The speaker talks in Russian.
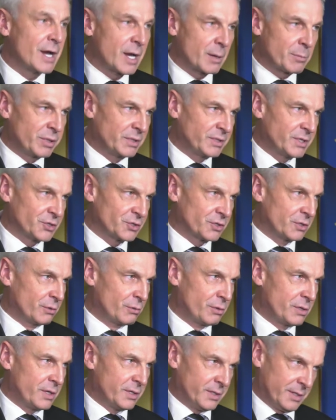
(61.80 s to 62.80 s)
как бы
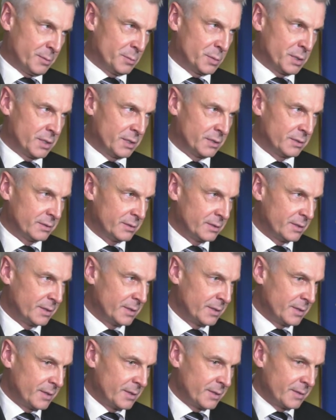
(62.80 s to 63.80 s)
тяжело и не было.
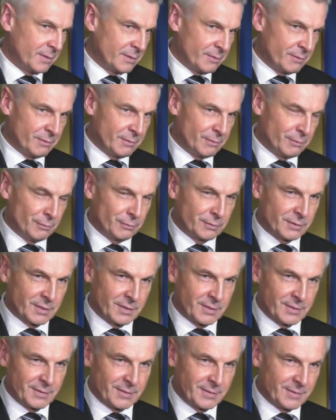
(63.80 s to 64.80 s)
Вот,
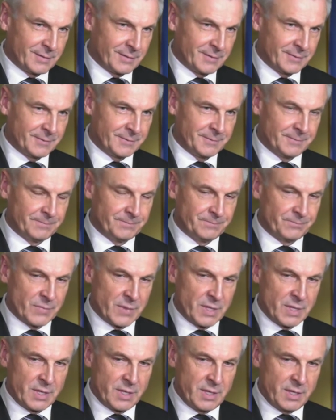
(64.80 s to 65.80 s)
эм,
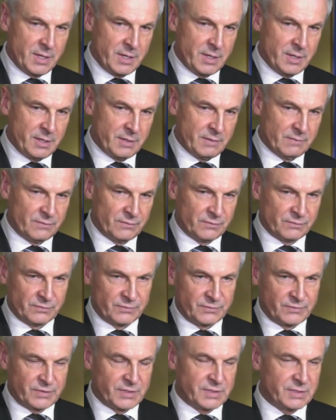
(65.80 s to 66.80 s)
и
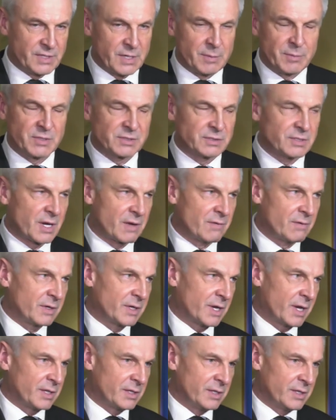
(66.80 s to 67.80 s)
в системе
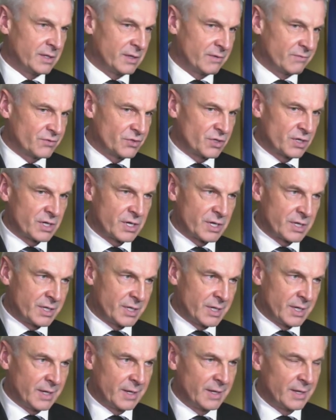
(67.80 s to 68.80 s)
здравоохранения, в
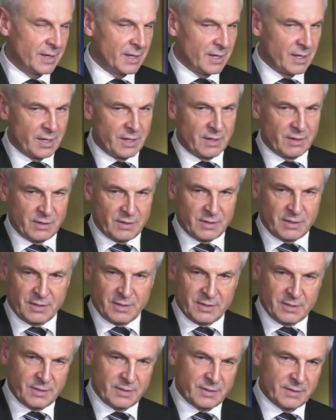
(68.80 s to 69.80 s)
ЖКХ,
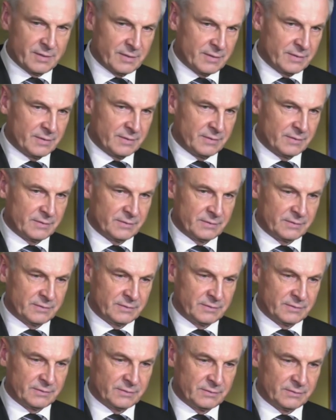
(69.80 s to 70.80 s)

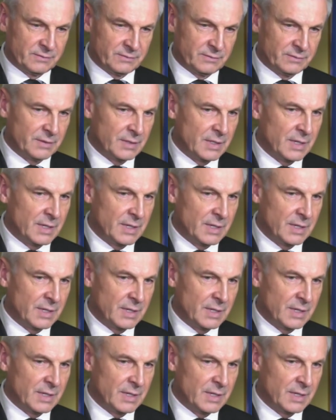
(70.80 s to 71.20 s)
э,